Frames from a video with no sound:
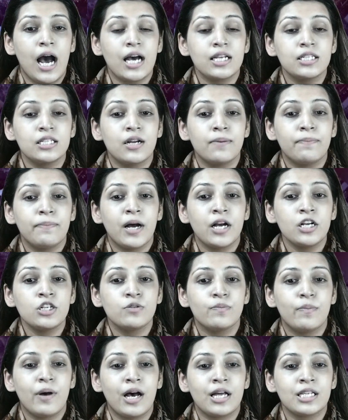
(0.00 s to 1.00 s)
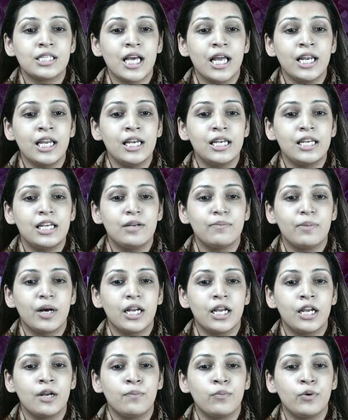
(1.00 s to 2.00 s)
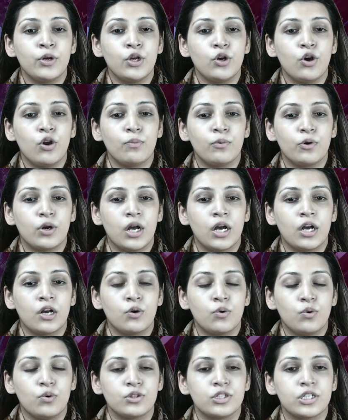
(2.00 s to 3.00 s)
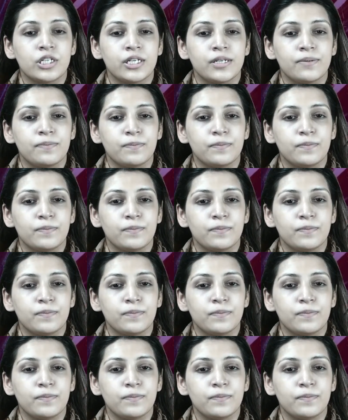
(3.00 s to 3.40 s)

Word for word: আন্ডারপাস বা টানেল নির্মাণের পরিকল্পনা করছে